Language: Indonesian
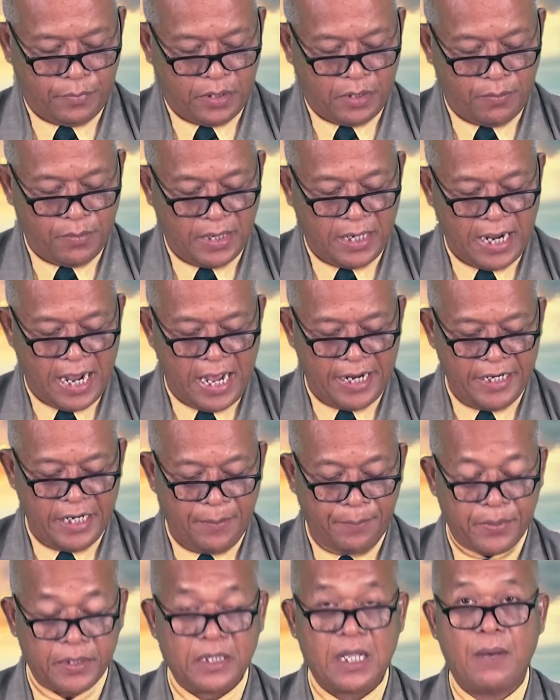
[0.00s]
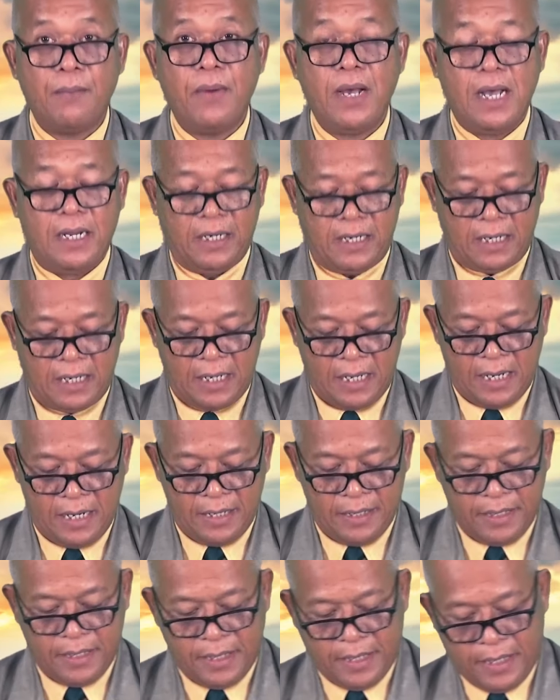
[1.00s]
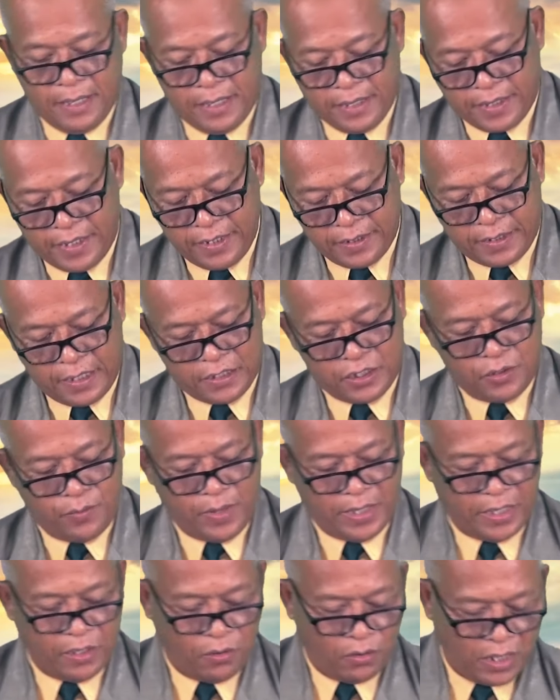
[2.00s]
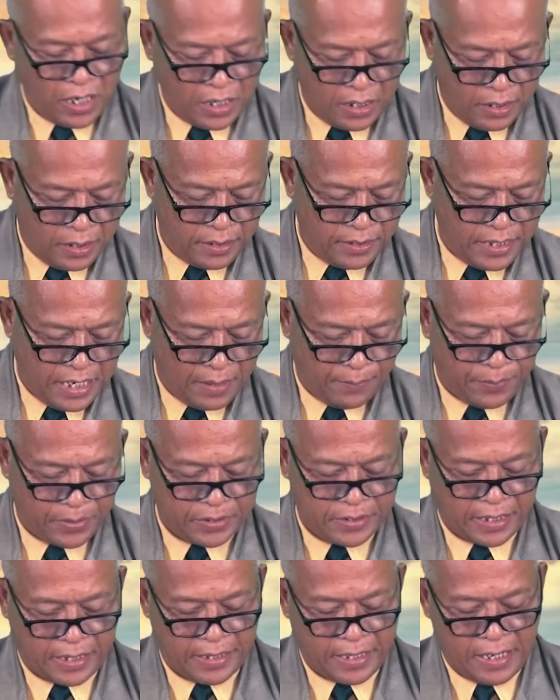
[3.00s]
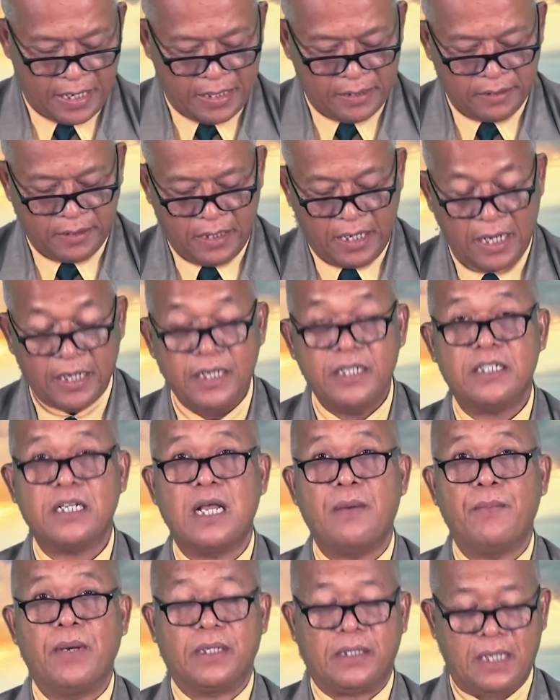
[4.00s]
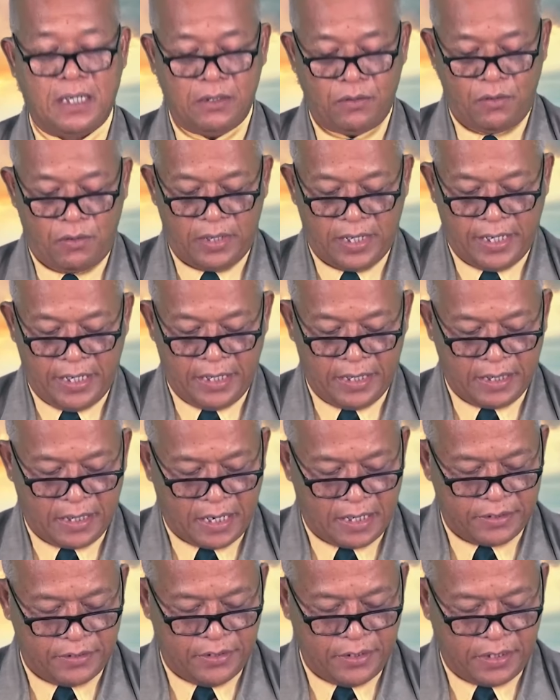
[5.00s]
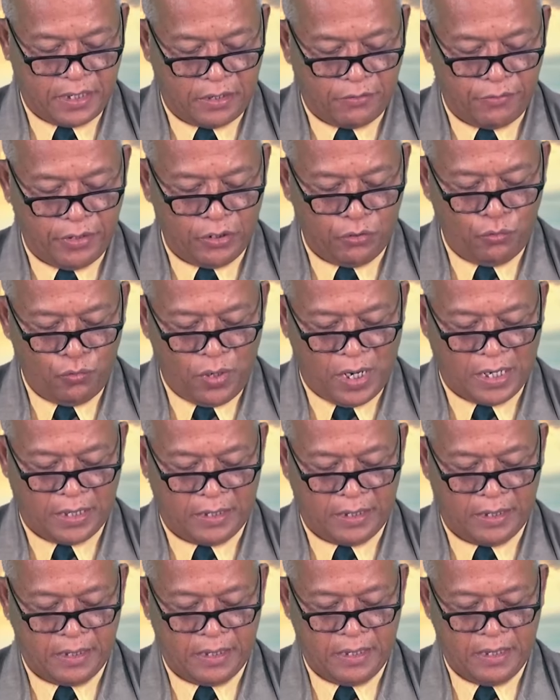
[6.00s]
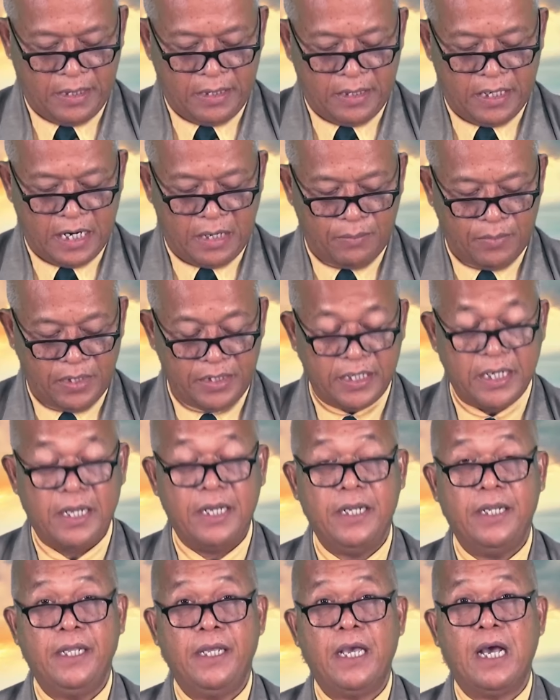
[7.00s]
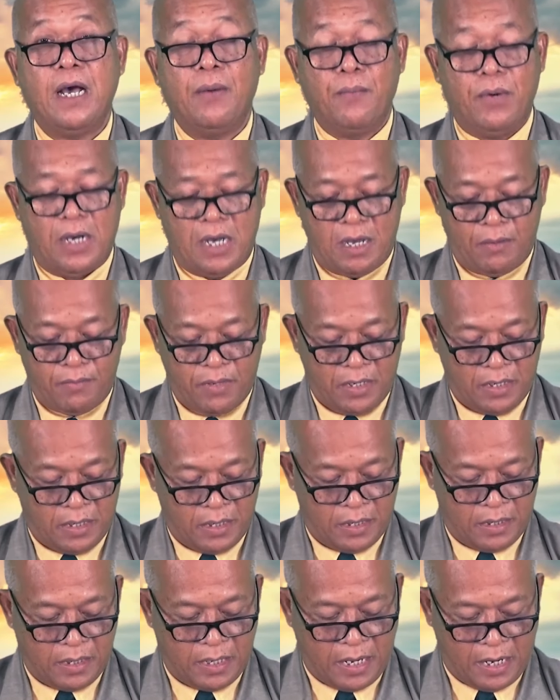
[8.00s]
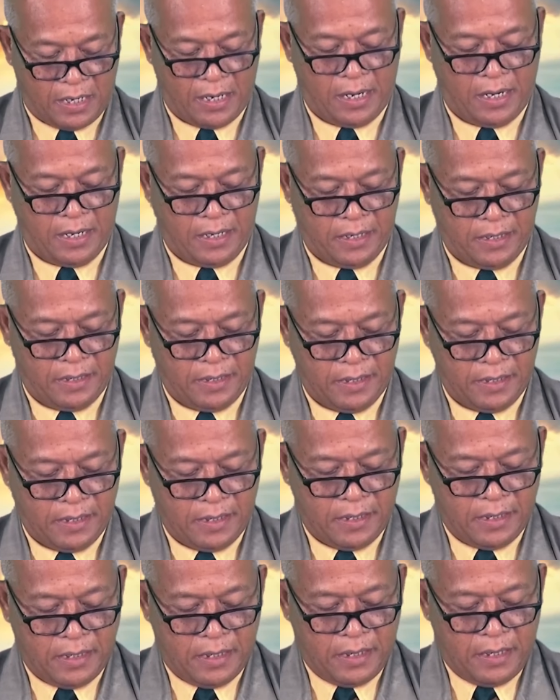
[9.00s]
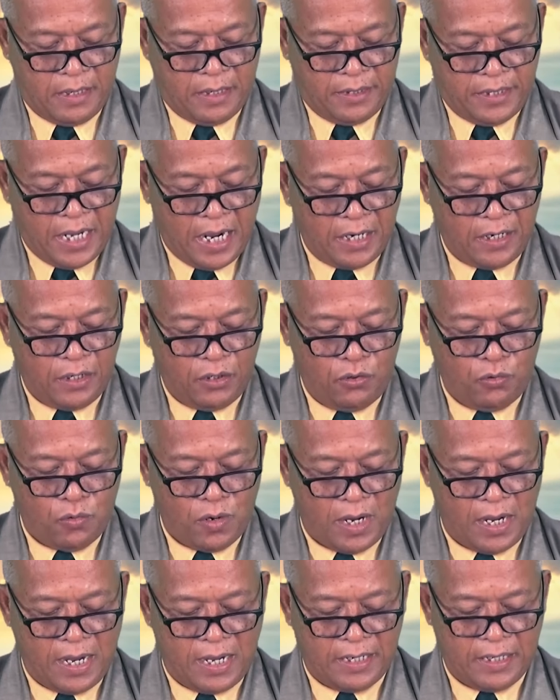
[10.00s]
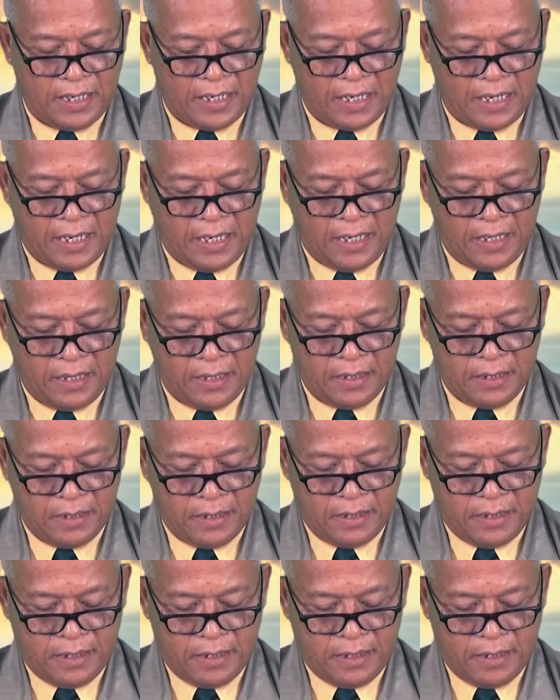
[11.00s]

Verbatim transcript: kemegahan yang pertama adalah kita sebagai orang yang percaya telah diselamatkan oleh kasih karunia Tuhan dan menjadi hamba-hamba Allah. Yang kedua adalah